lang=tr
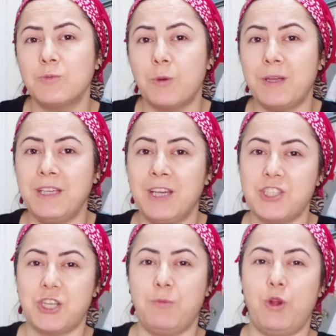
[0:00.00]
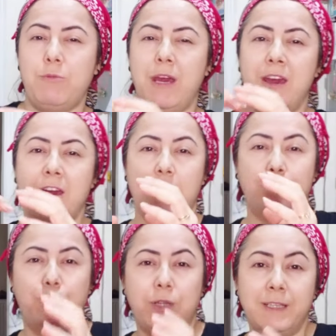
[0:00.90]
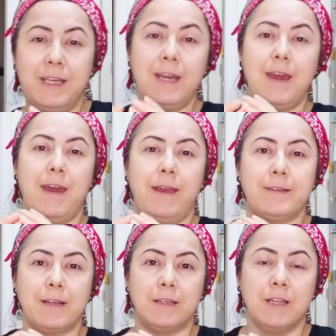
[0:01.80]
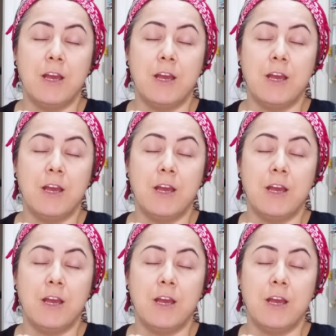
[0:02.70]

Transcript: Normalde geçişleri böyle bir bulanıyor ya ekran.